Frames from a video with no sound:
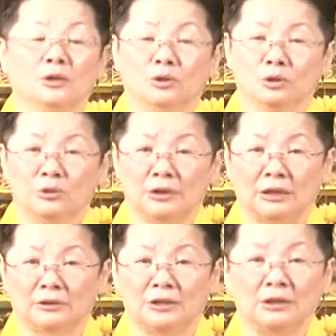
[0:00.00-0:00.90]
州
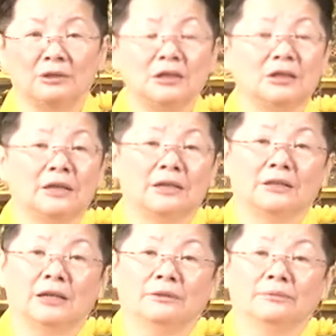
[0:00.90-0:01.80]
长警惕大
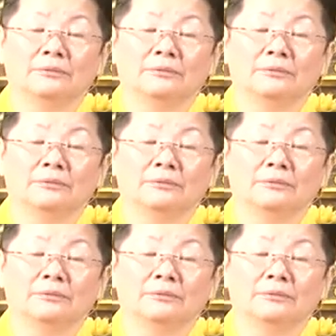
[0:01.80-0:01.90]
家，